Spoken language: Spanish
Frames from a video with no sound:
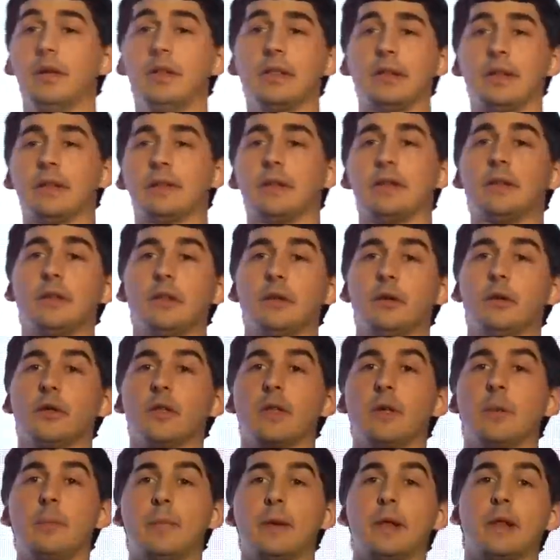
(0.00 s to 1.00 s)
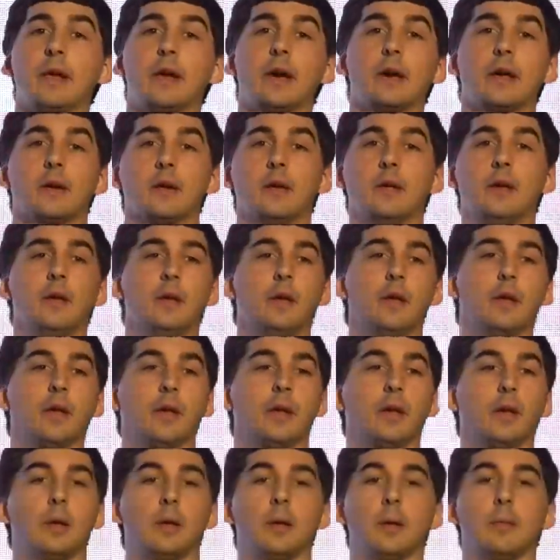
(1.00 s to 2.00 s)
Tiene sentido desplegar
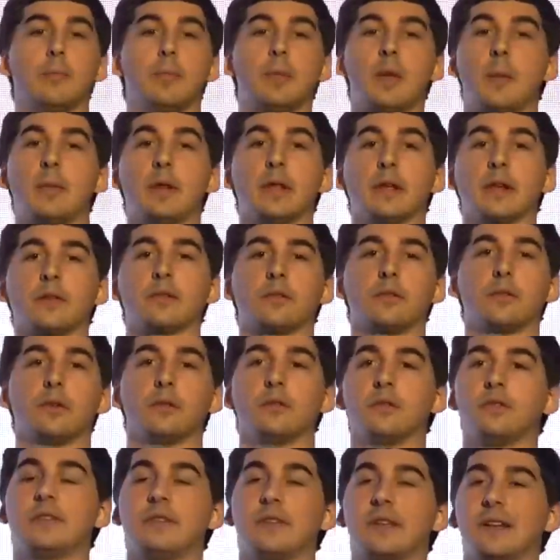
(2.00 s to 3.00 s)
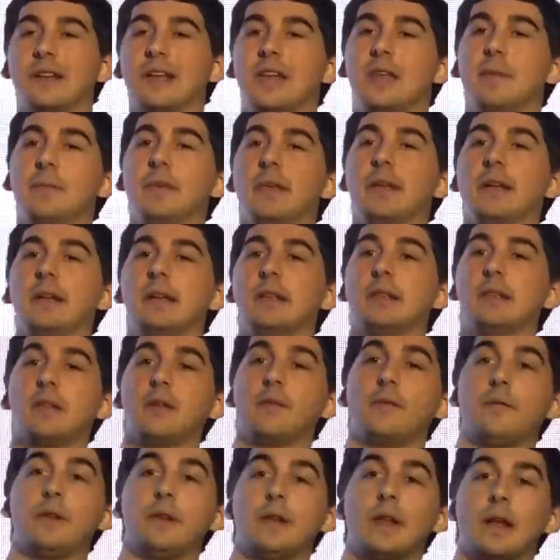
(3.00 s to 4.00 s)
eh, mi aplicación cerca de mi
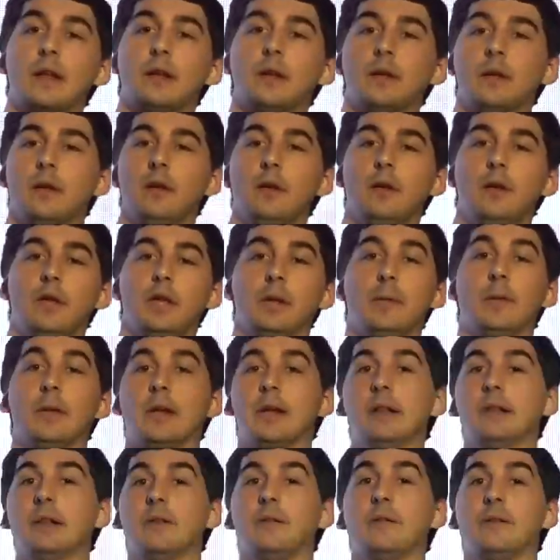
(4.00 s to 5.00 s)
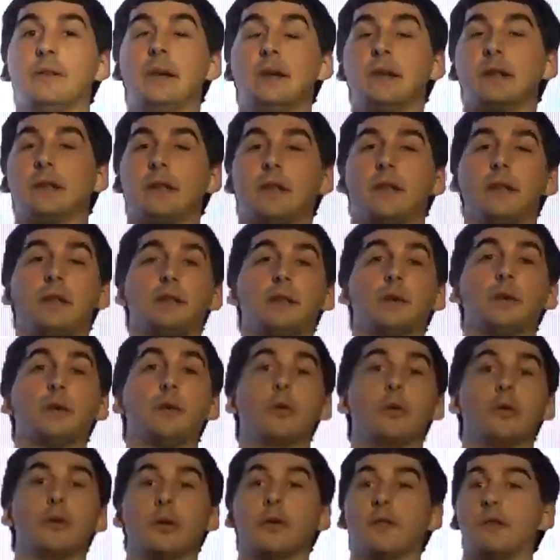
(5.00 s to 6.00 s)
cliente final y mi cliente final está
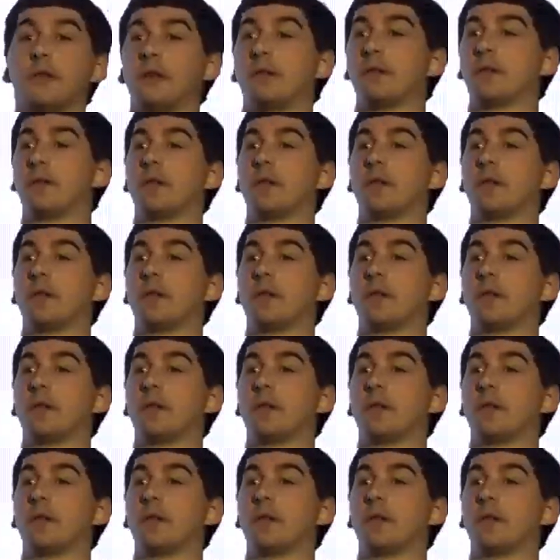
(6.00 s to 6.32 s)
distribuido quizás